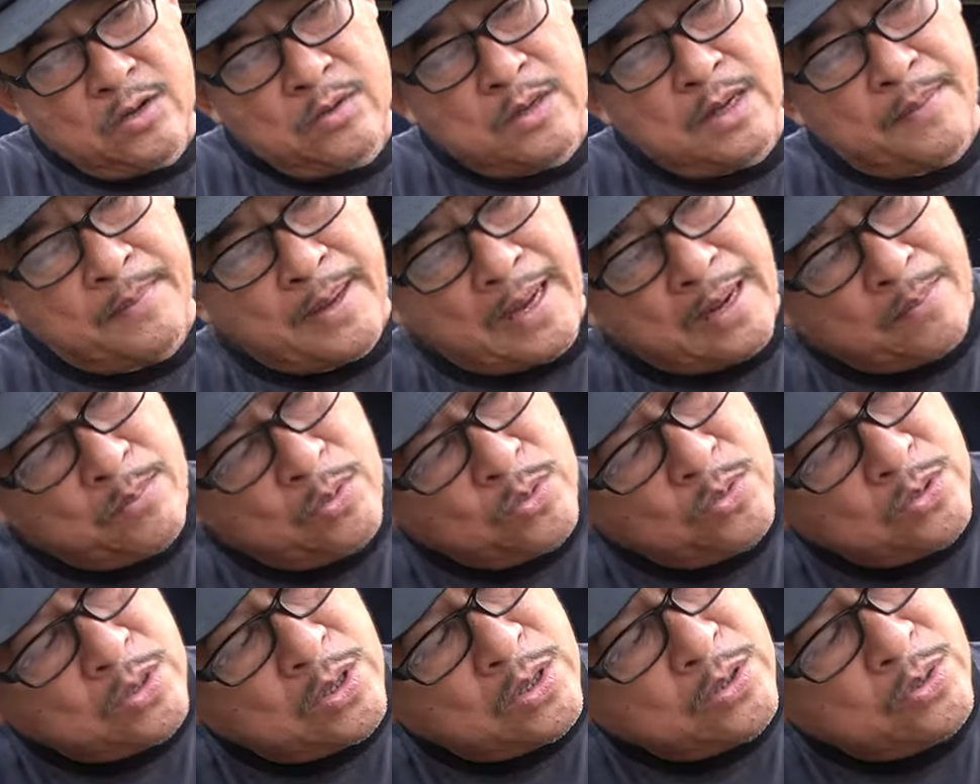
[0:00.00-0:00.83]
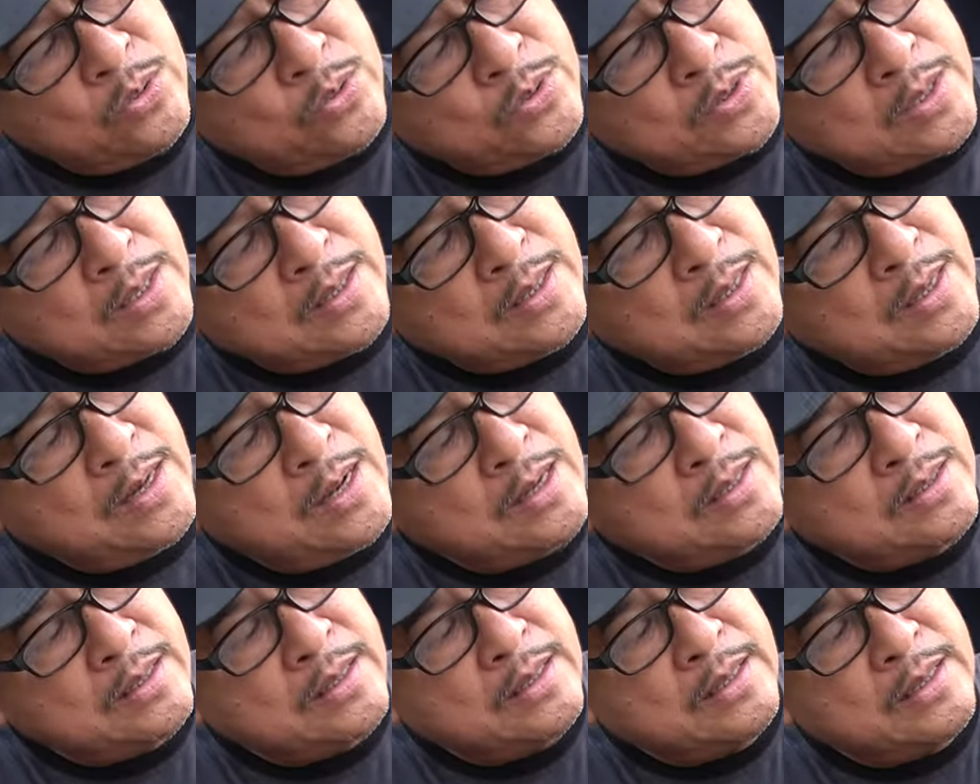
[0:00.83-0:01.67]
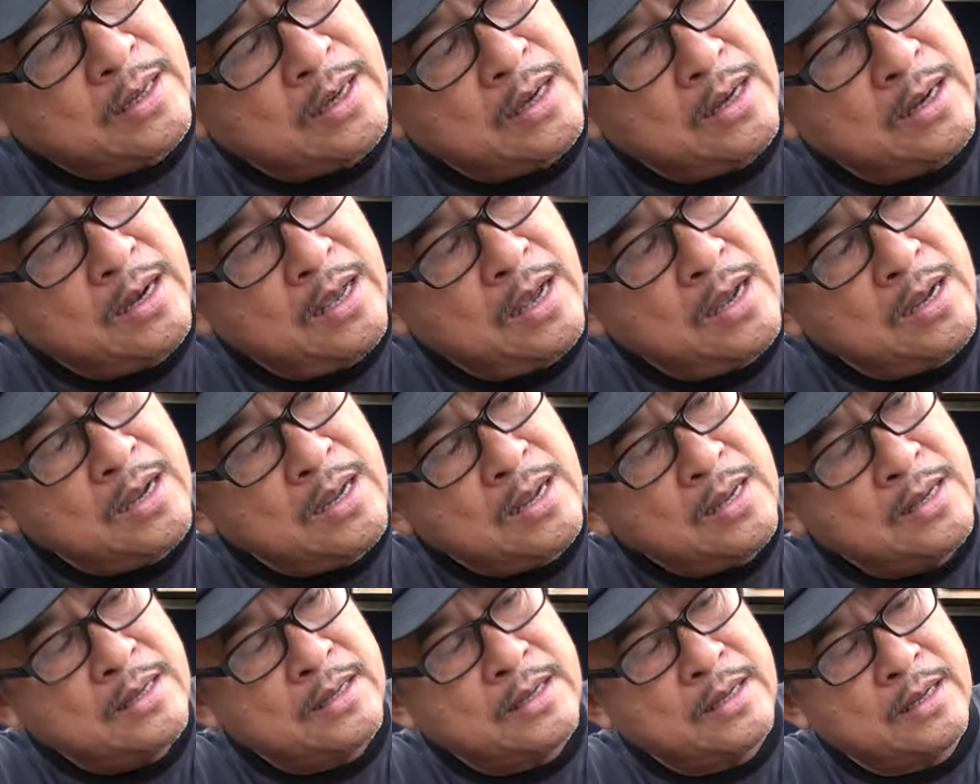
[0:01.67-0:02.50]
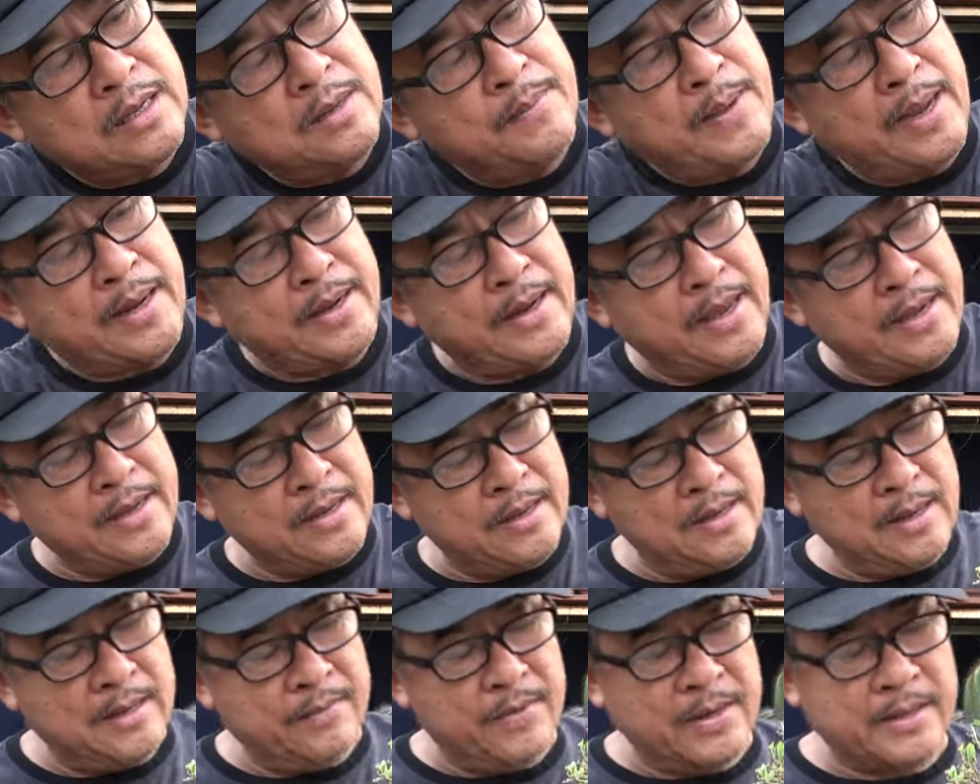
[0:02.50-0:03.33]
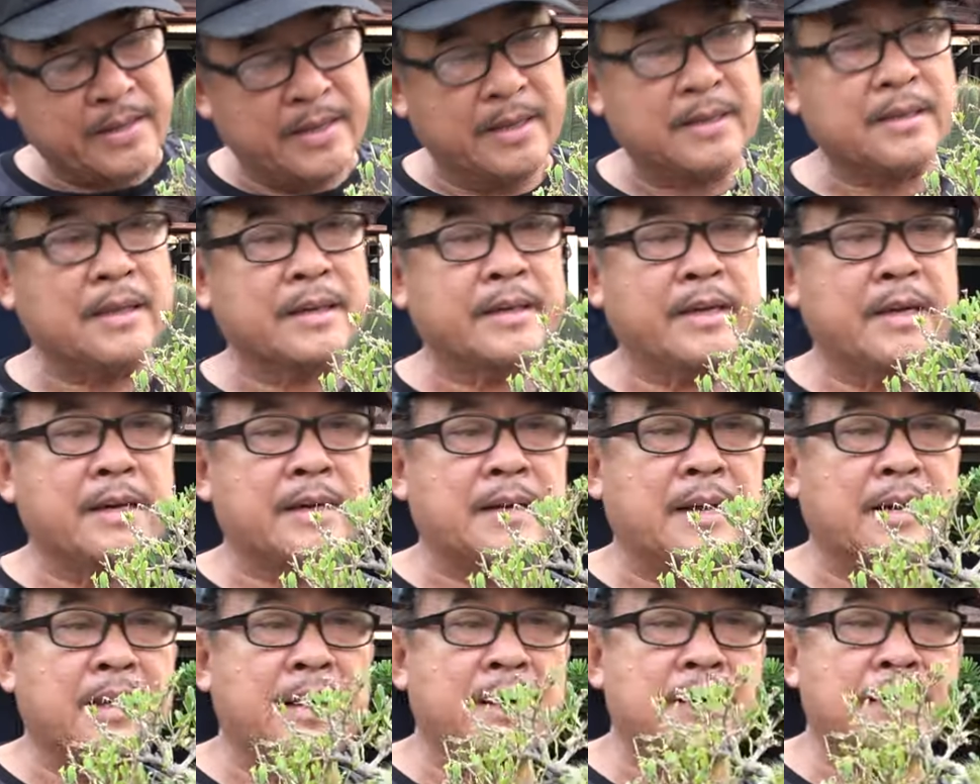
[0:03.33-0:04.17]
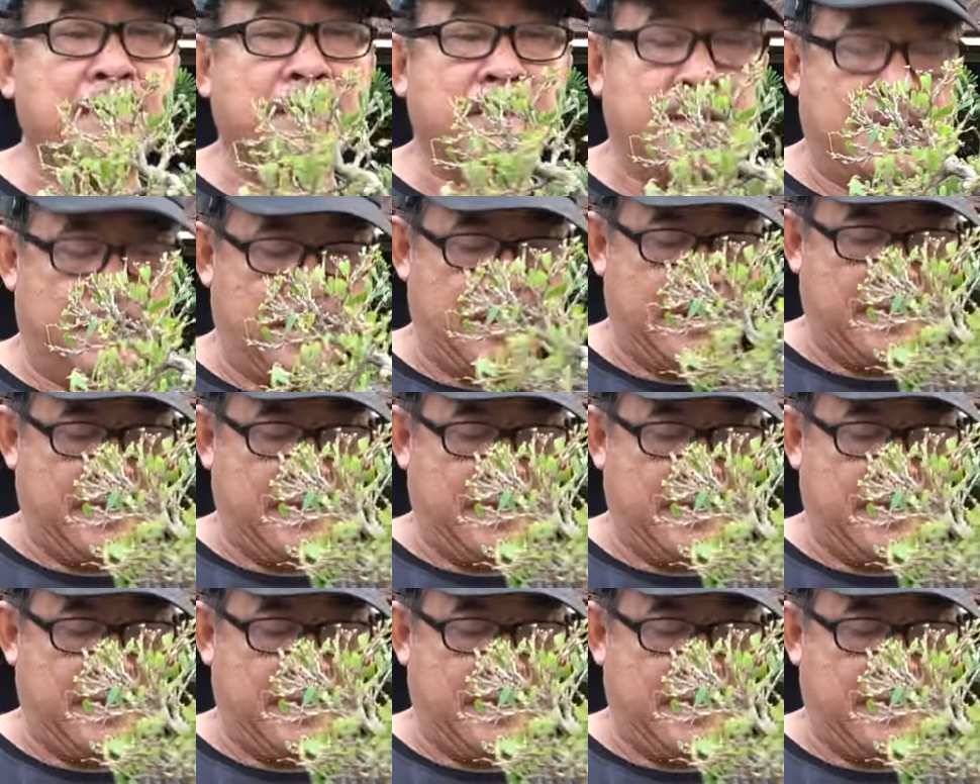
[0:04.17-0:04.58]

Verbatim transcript: nếu các bạn muốn nuôi cho nó lớn thì lớn á thì các bạn để cho nó phát triển tự nhiên là lớn thôi